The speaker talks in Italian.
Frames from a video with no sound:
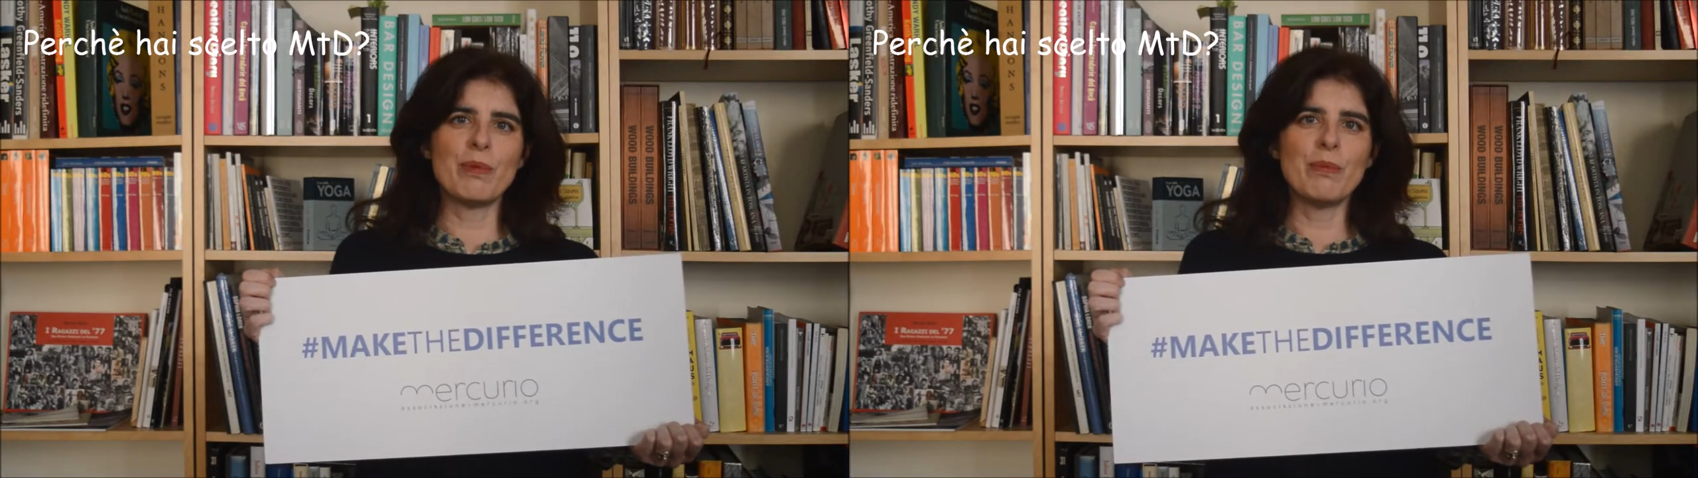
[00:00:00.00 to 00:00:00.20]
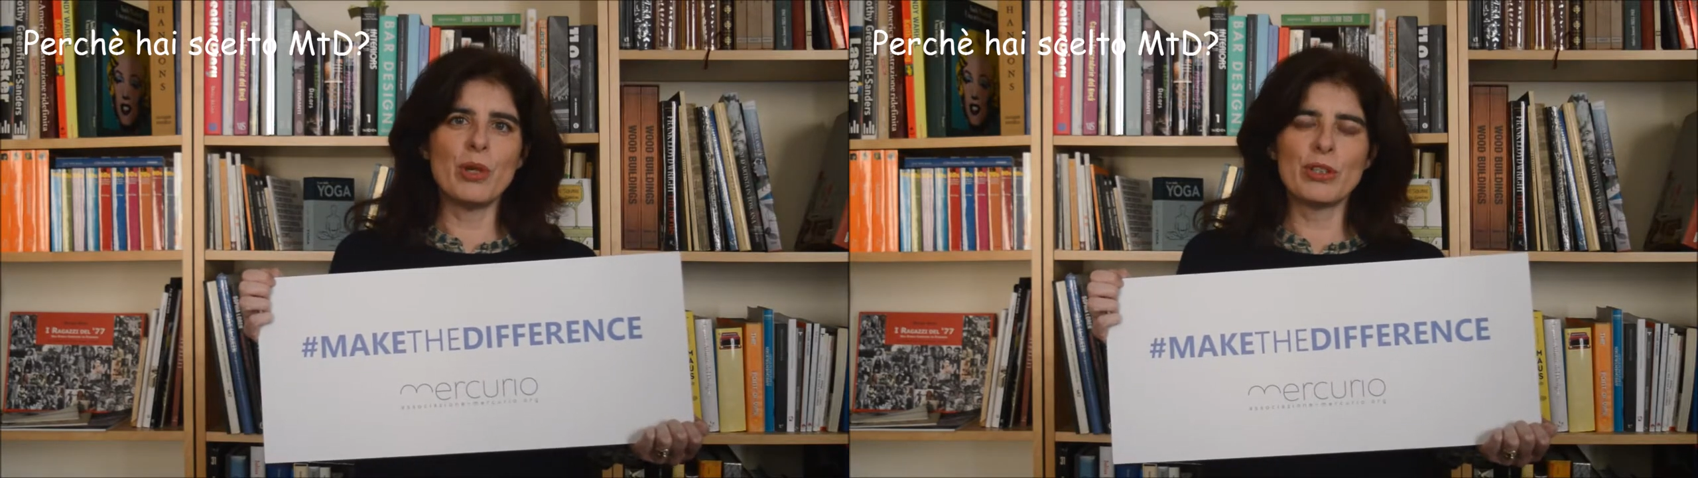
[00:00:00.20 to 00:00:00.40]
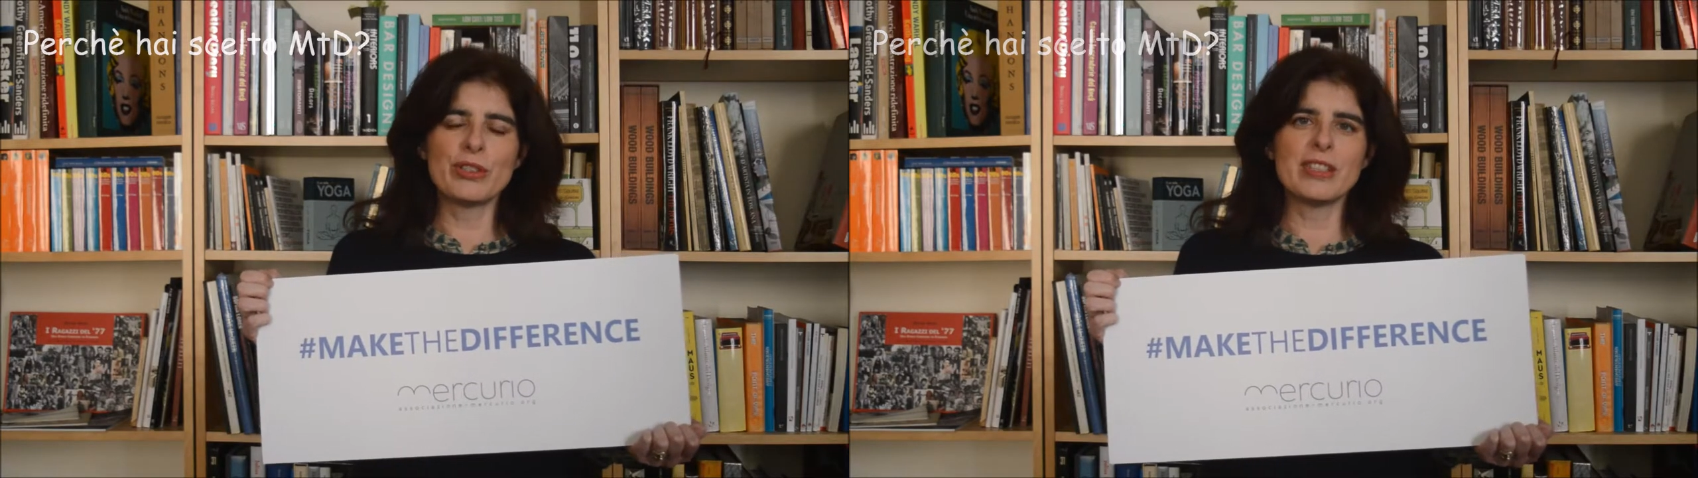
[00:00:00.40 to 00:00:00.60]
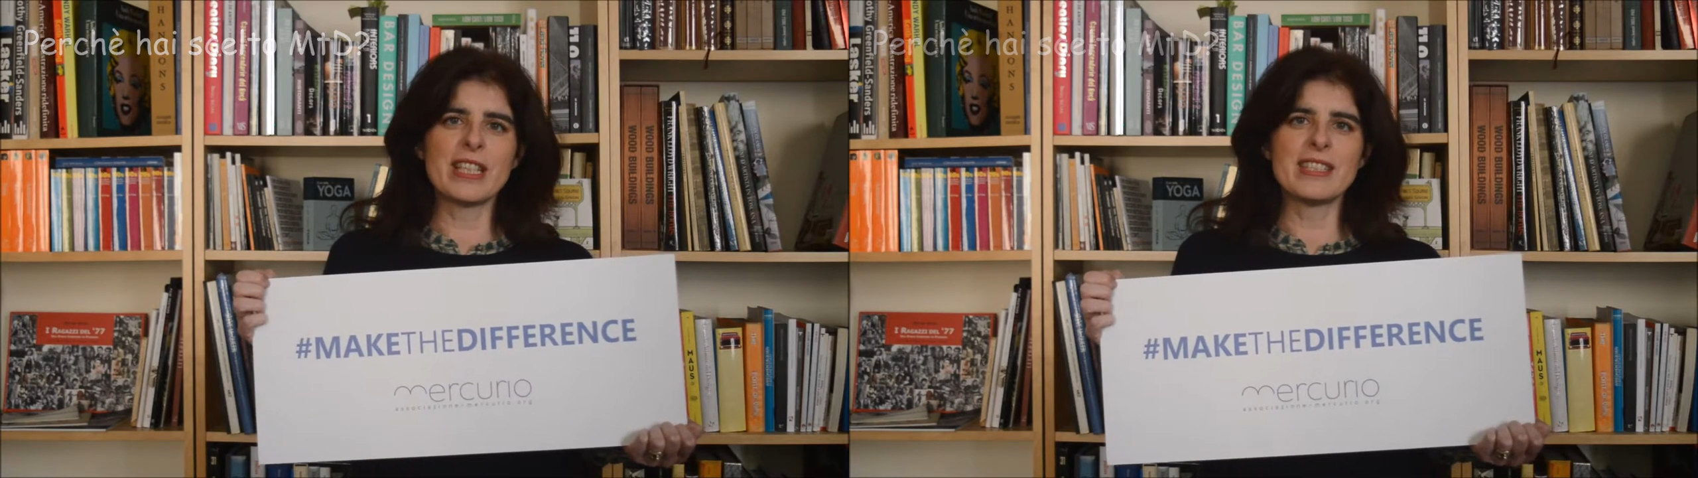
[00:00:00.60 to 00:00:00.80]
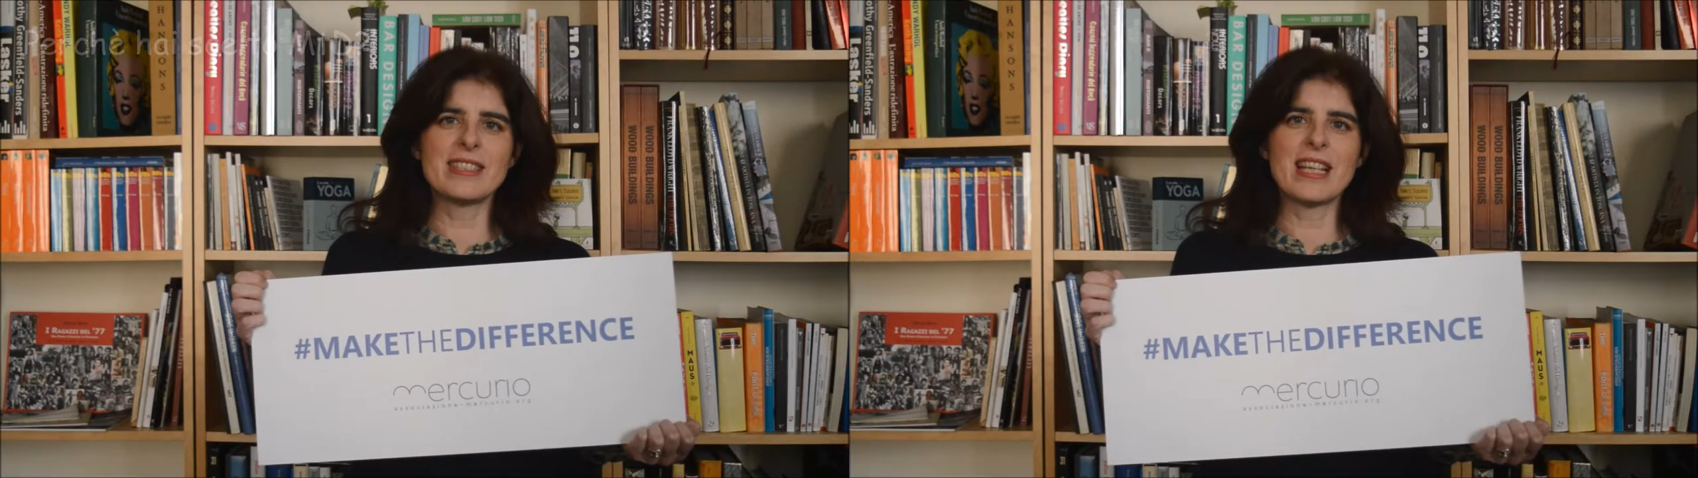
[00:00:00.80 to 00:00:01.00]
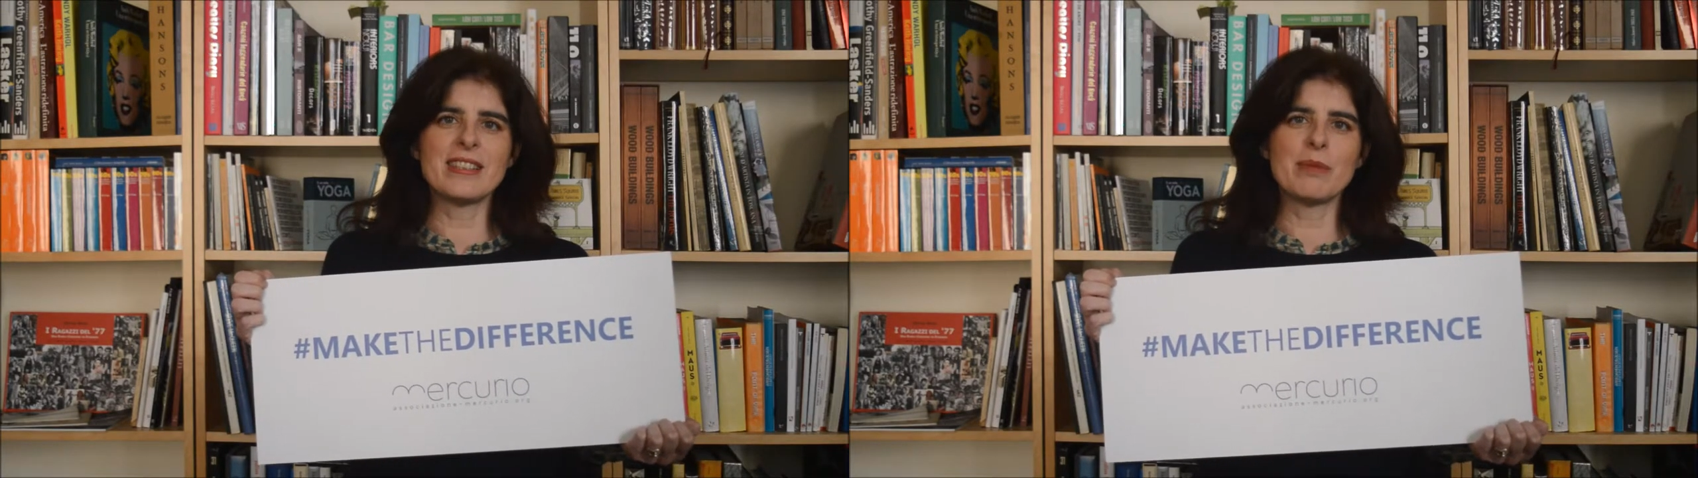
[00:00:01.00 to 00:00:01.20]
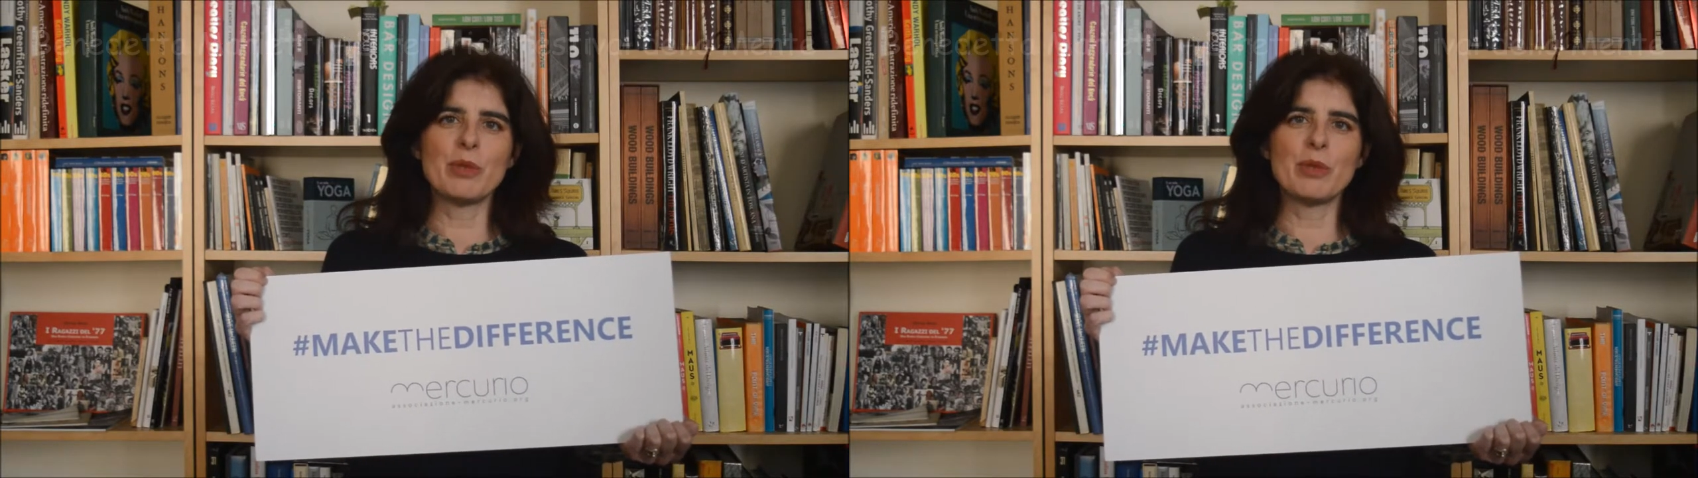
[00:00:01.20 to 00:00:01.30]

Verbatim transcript: molto interessante,